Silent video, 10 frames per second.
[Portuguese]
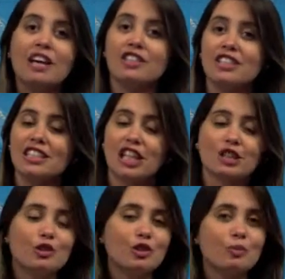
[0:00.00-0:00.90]
Eu desejo a
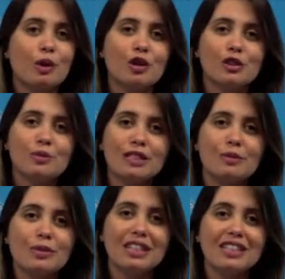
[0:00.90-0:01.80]
todos uma ótima
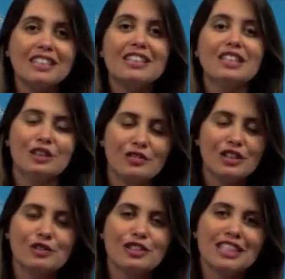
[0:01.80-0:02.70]
semana. Eu
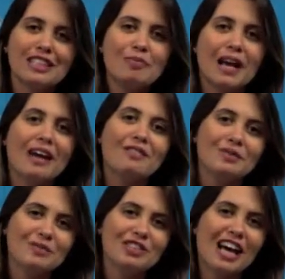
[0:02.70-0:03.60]
vejo vocês em breve.
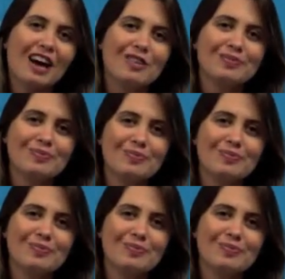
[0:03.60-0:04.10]
Tchau!